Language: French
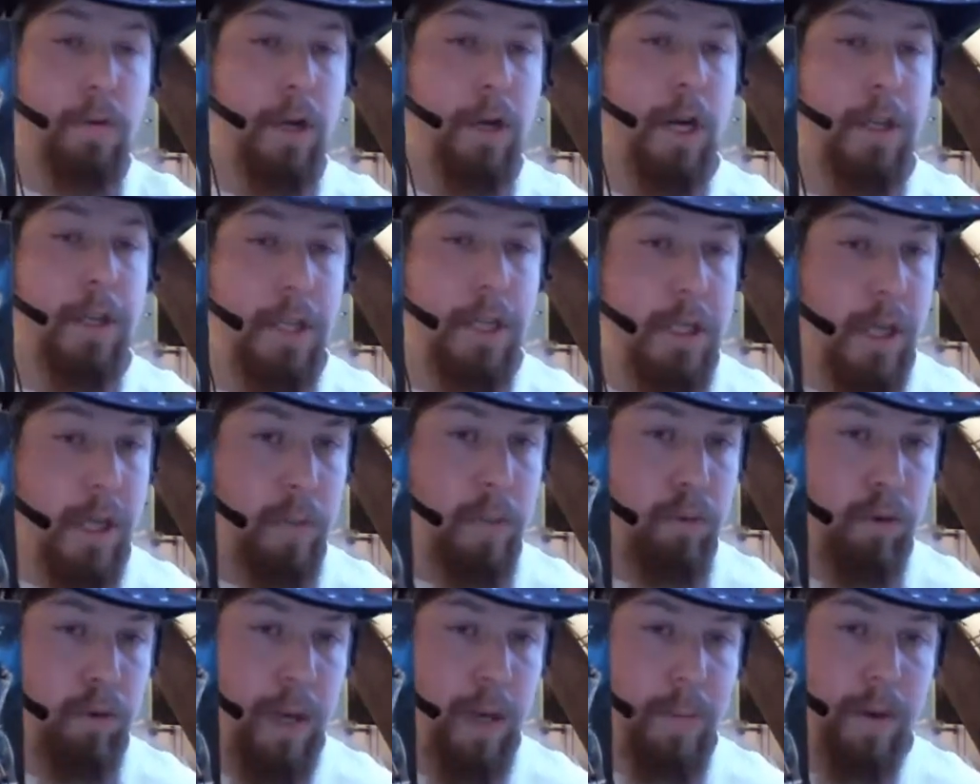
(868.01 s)
Et
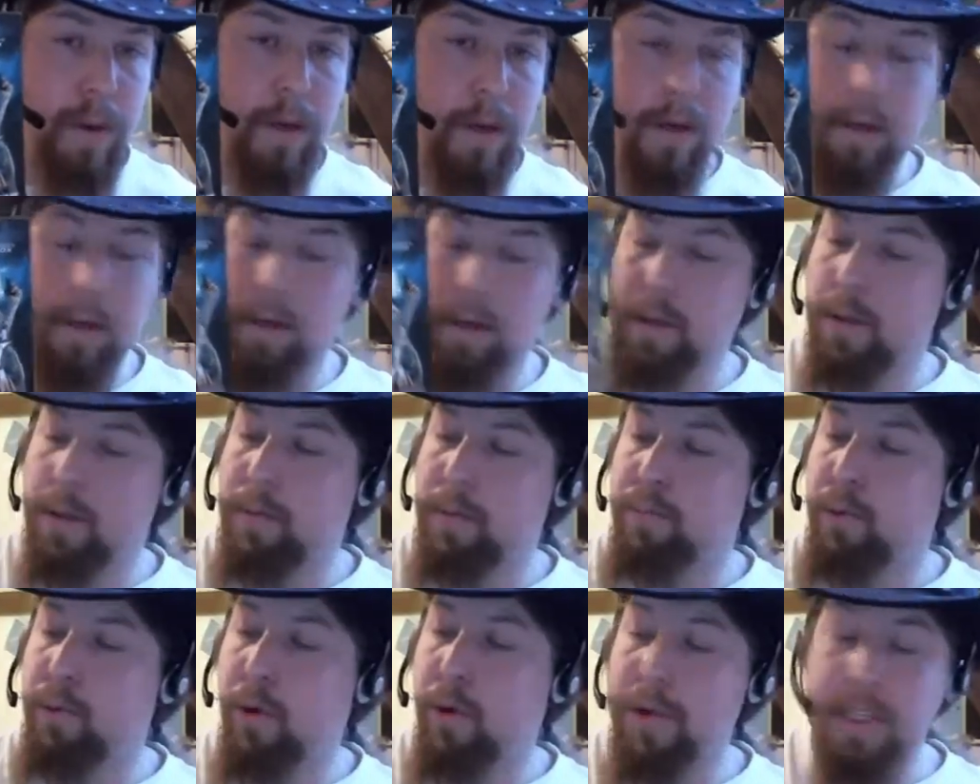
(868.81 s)
laissez-moi aussi vos
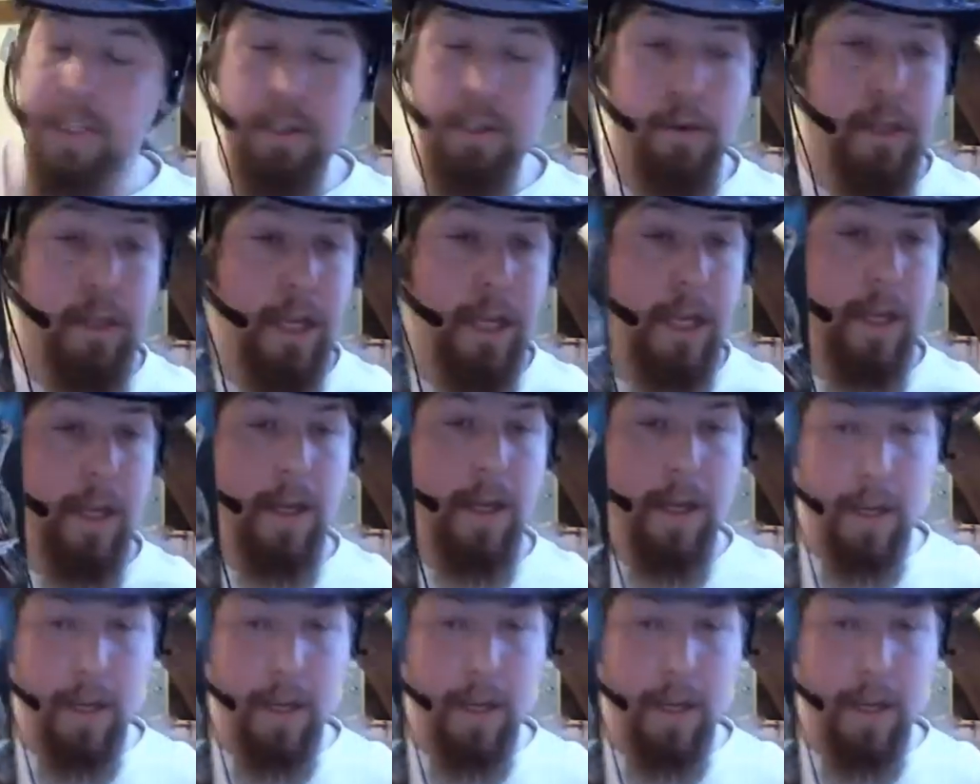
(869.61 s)
critiques, hein, pourquoi pas, euh,